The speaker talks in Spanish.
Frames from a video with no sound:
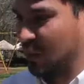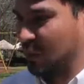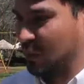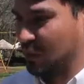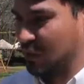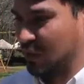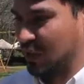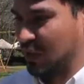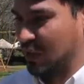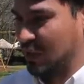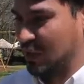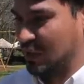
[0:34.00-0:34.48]

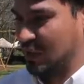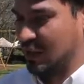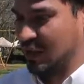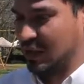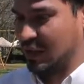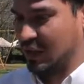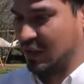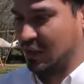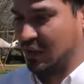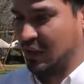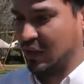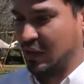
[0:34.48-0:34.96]
como se
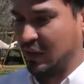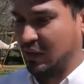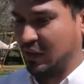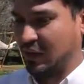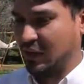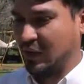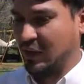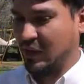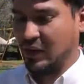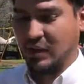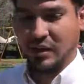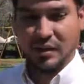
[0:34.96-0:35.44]
dice, que va a
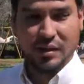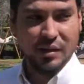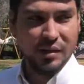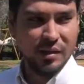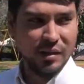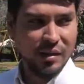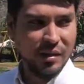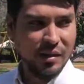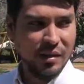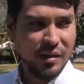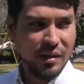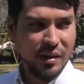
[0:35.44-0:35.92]

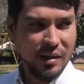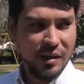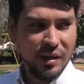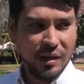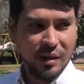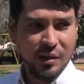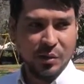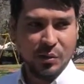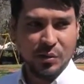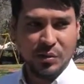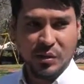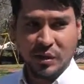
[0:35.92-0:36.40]
haber...
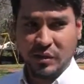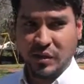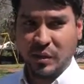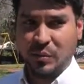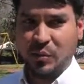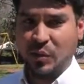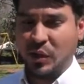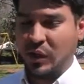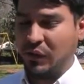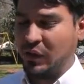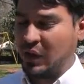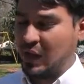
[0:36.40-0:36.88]
Inclusive
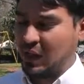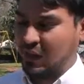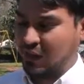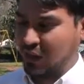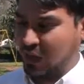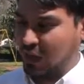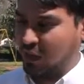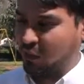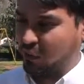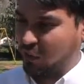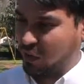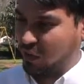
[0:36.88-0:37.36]
vamos a
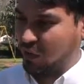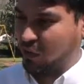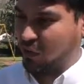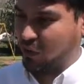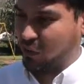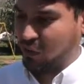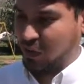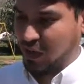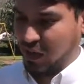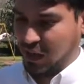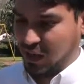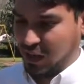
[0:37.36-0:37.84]
habilitar
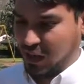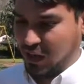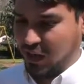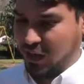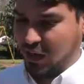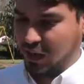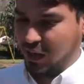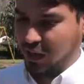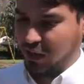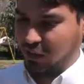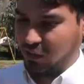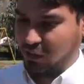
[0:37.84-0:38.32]
luego
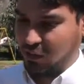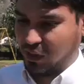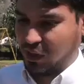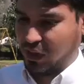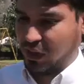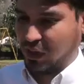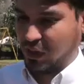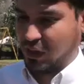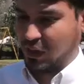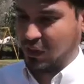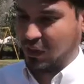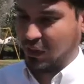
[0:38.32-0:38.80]

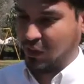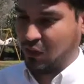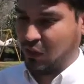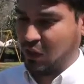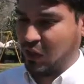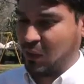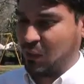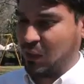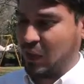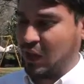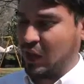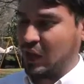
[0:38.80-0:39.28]
una,
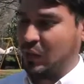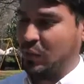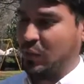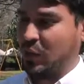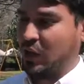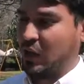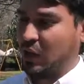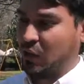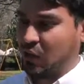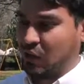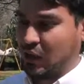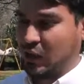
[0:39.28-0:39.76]
categoría para que
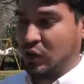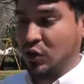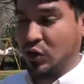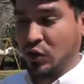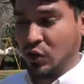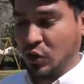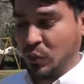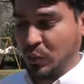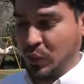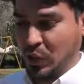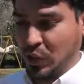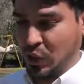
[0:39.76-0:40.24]
puedan correr
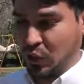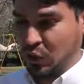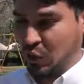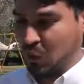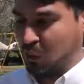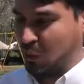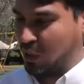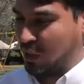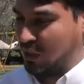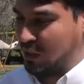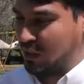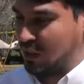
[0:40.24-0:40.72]
con
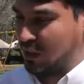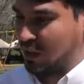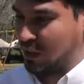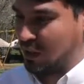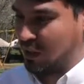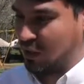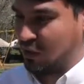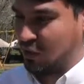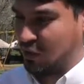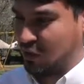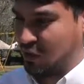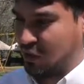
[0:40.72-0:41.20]
copiloto por ahí si
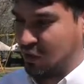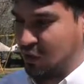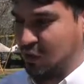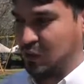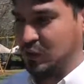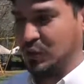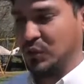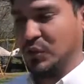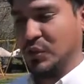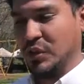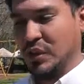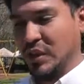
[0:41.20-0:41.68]
quieren correr
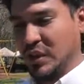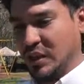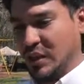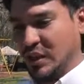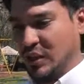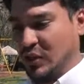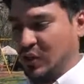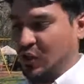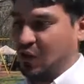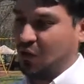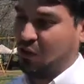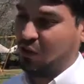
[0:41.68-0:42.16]
con sus
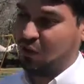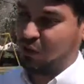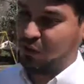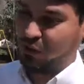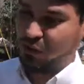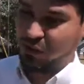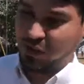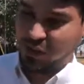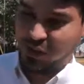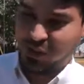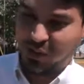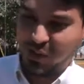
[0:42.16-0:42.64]
hijos, con
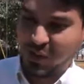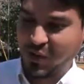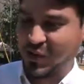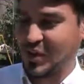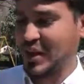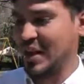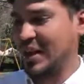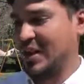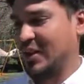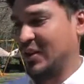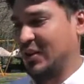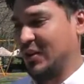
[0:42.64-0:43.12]
su
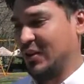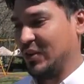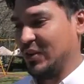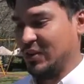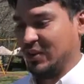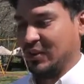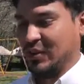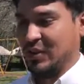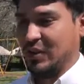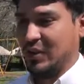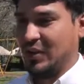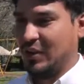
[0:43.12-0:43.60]
señora
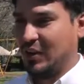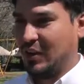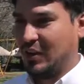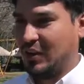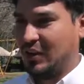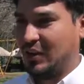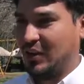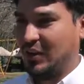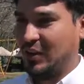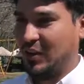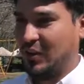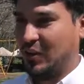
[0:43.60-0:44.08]
o,
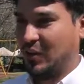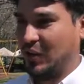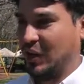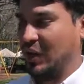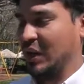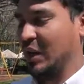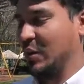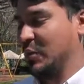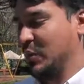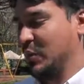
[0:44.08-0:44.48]
con el